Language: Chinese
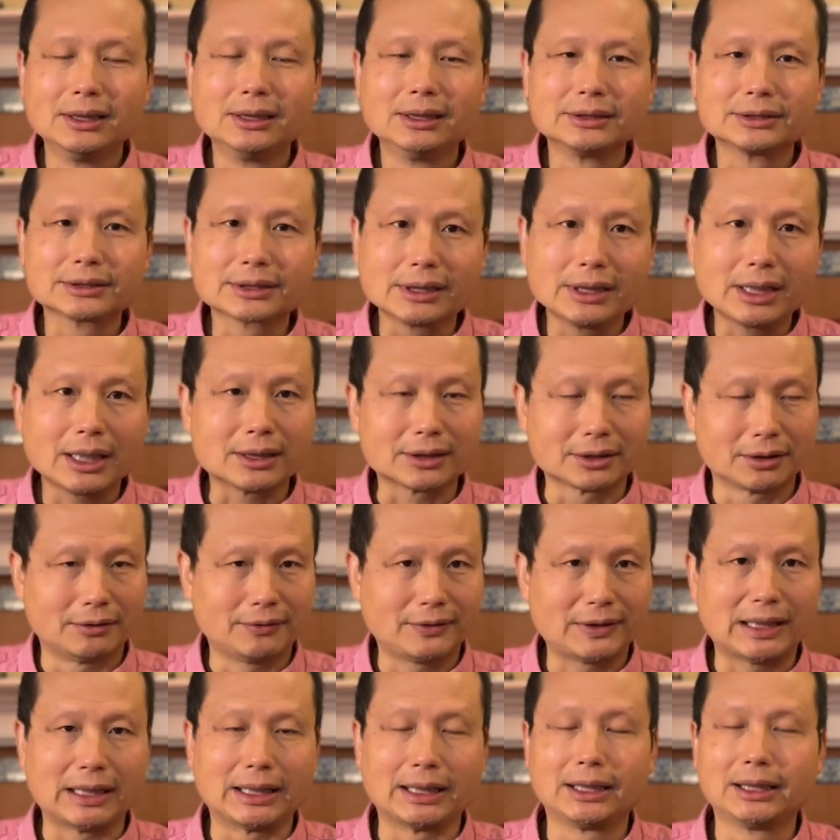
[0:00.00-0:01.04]
这样的
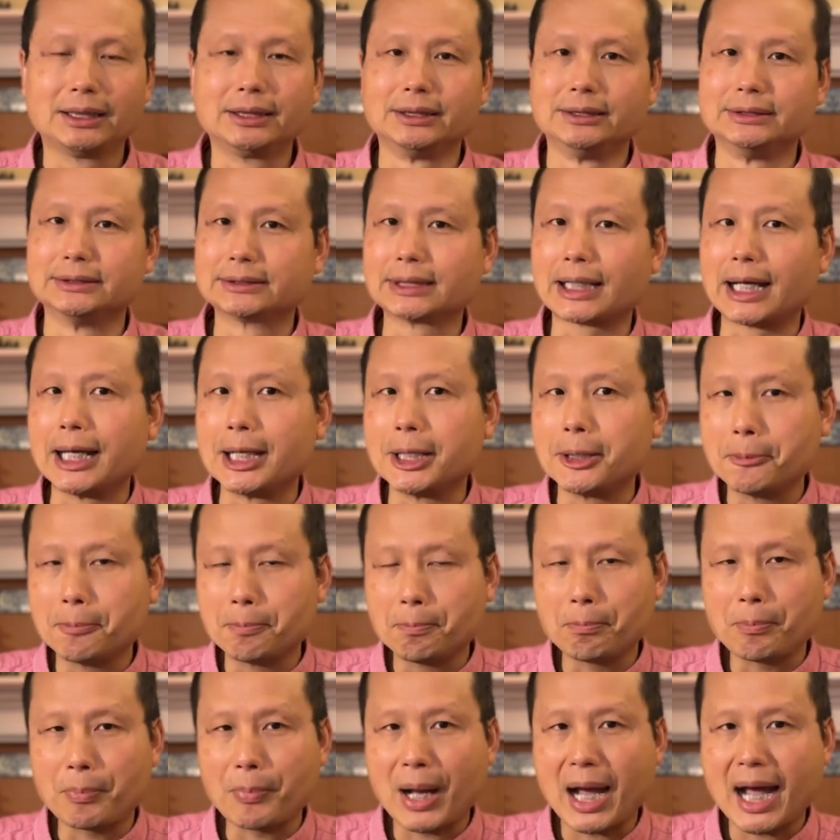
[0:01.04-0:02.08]
话，你在
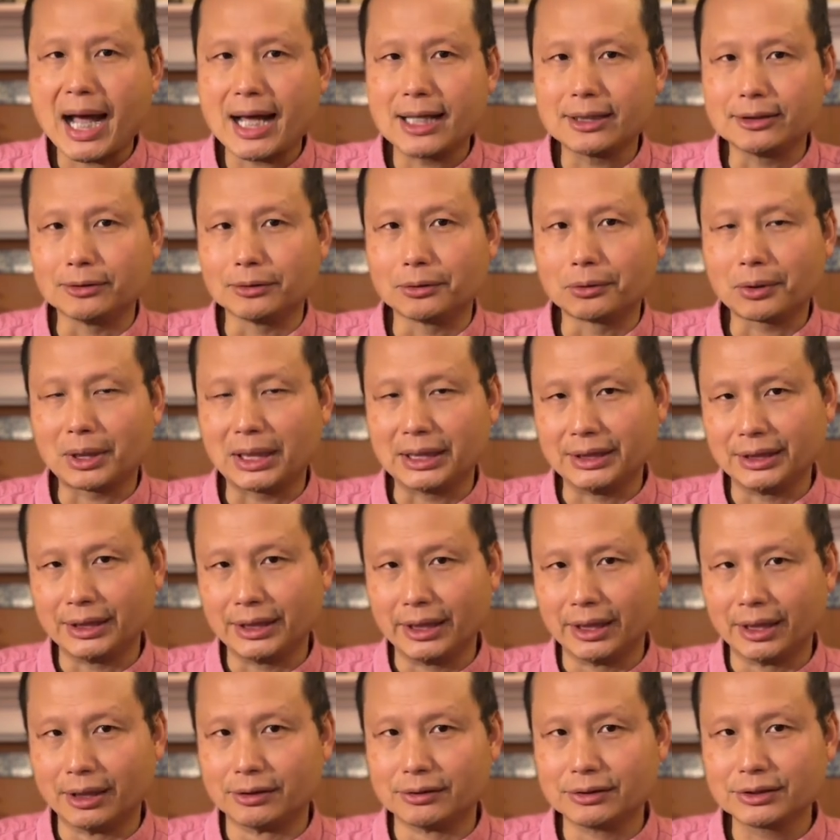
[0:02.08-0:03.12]
判断
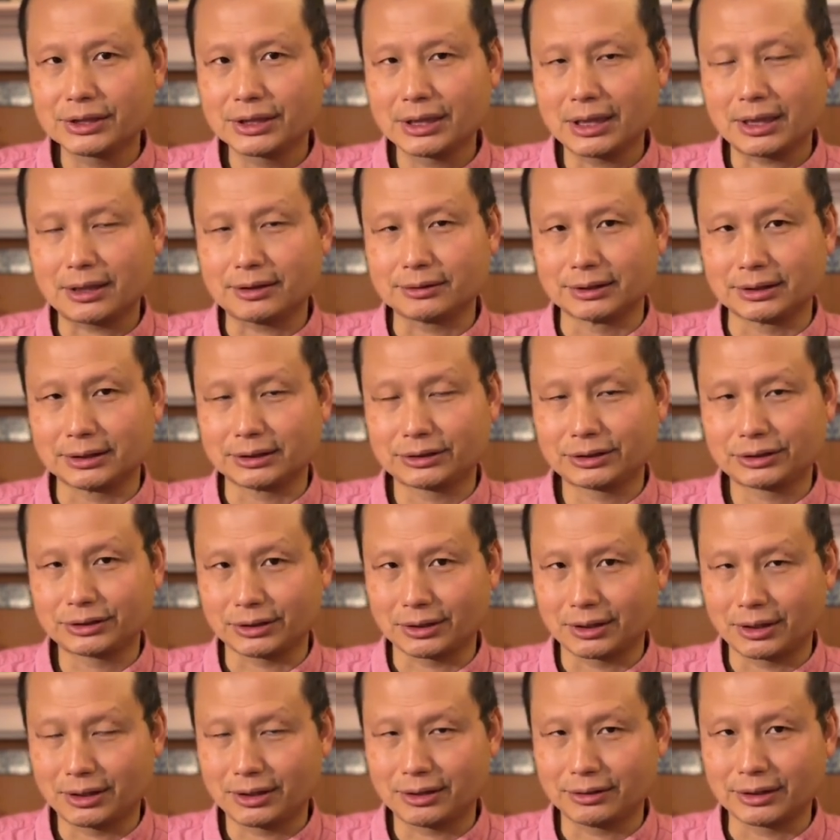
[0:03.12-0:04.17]
疗效的
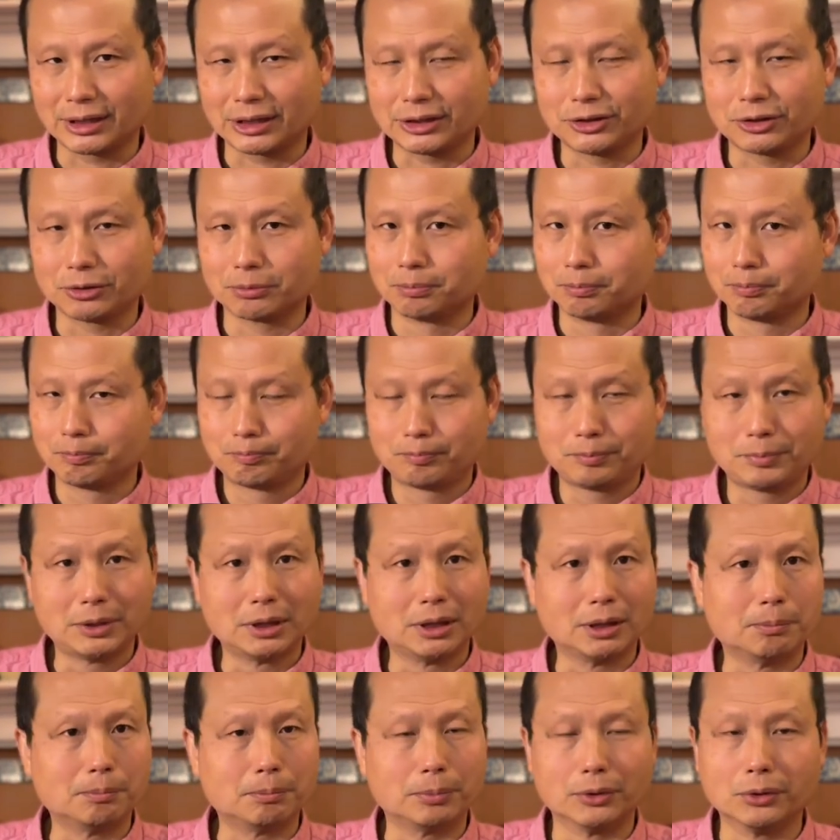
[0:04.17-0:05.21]
时候呢，就
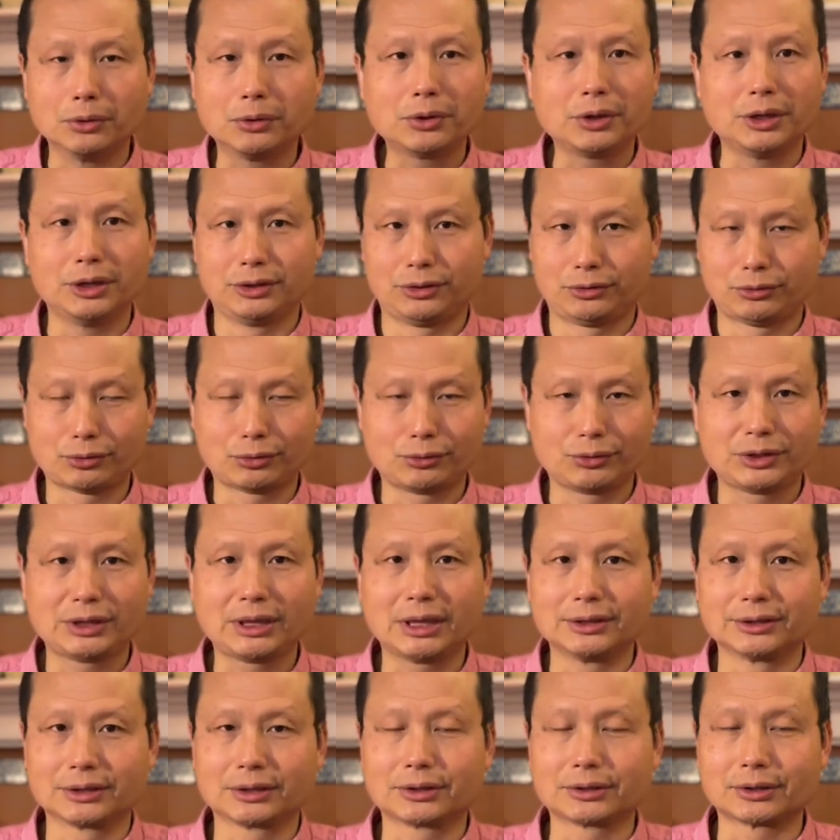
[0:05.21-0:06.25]
呃不会出
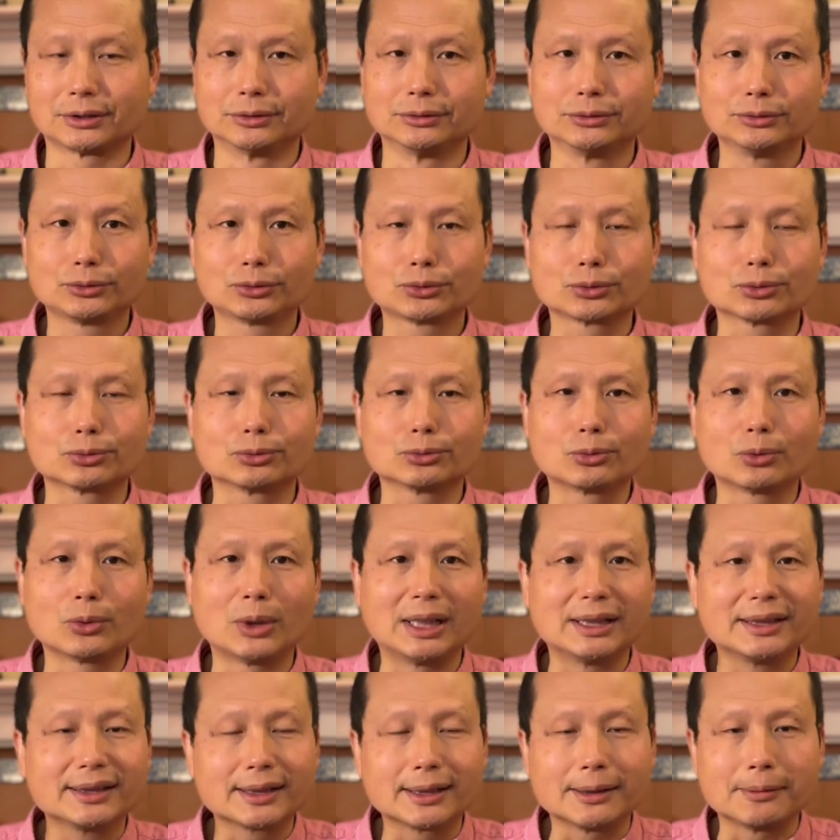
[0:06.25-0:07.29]
现这种主
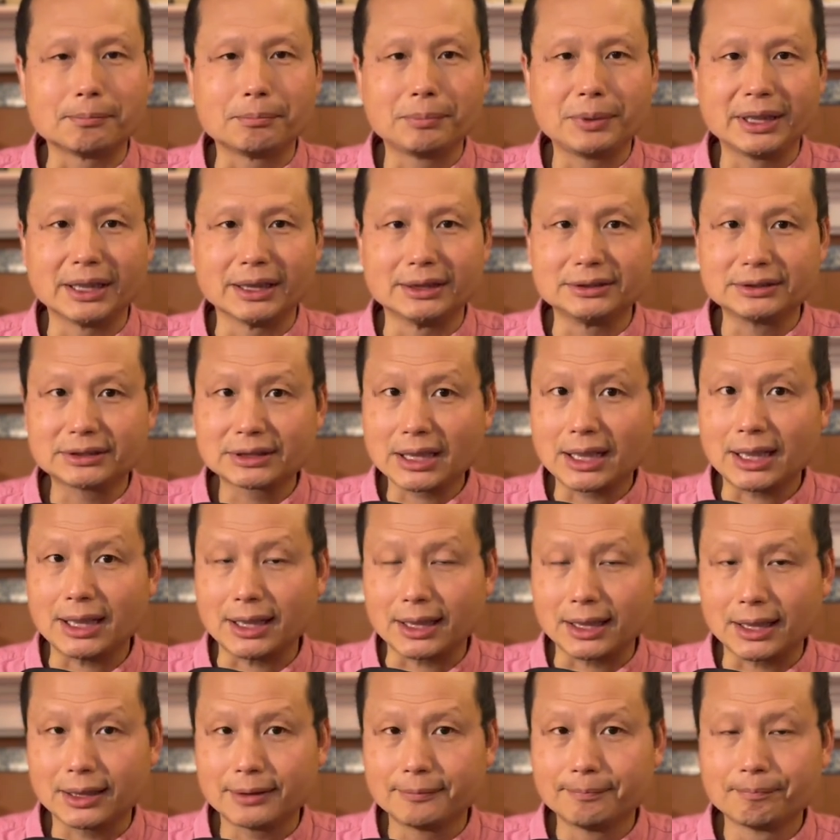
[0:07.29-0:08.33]
观的偏差
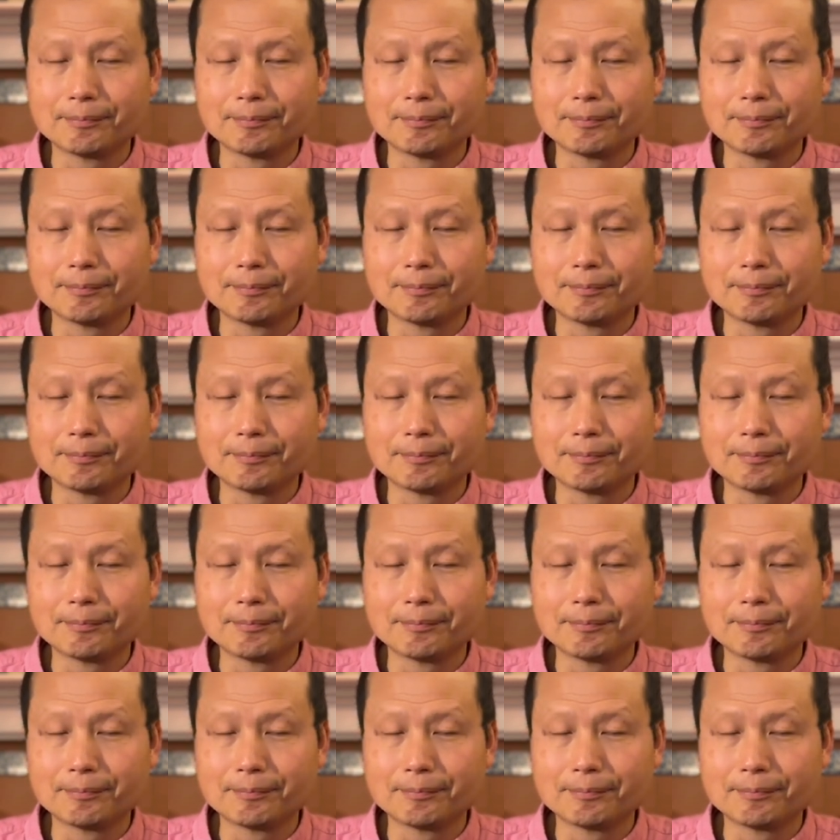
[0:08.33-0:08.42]
了。